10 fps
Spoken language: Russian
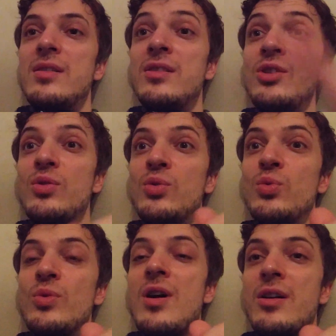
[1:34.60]

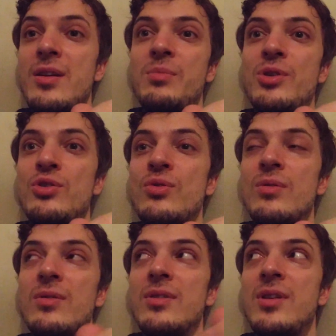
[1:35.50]
Ну, как я
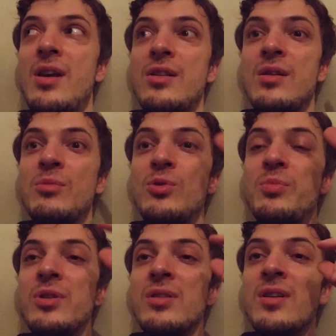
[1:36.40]
пришел? Я их там
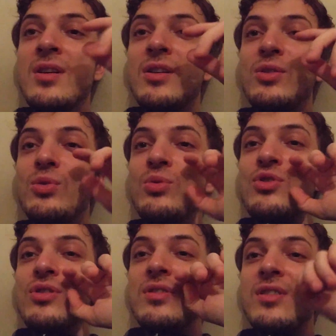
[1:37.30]
купил, тут
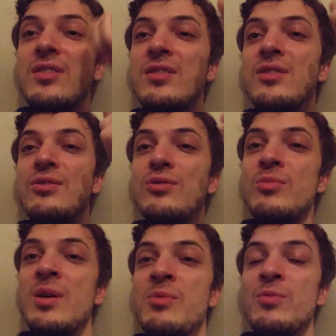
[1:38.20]
же разгрыз
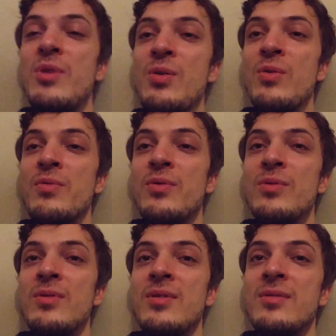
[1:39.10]
зубами
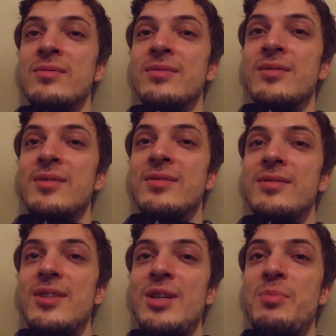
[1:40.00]
упаковку
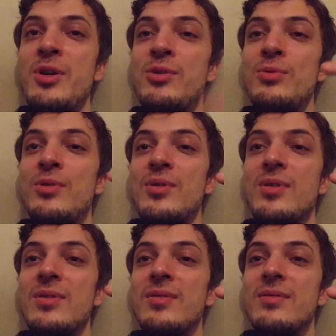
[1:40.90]
и
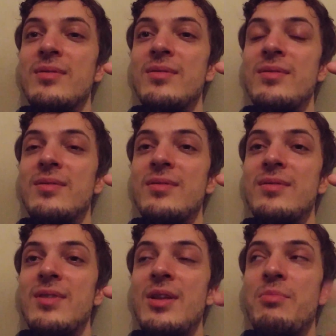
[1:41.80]
понюхал.
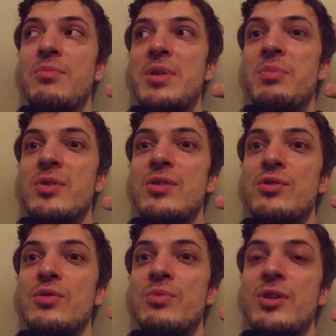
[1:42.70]
И мне
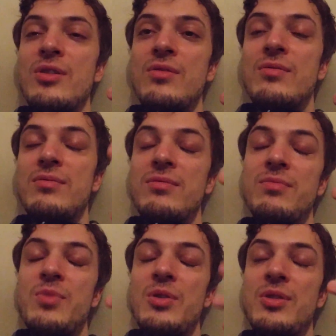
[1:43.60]
показалось, что пахнет
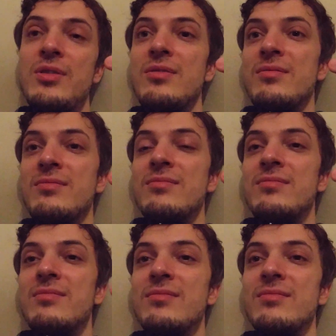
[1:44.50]
вполне
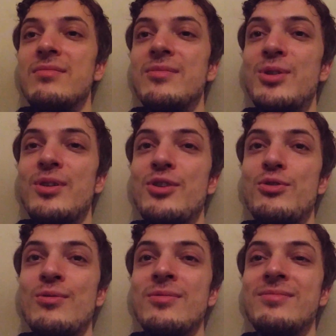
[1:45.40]

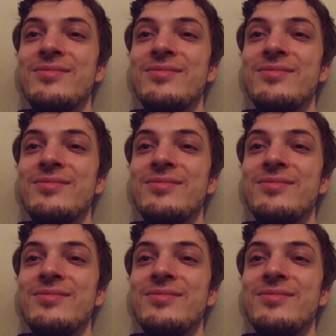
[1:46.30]
хорошо.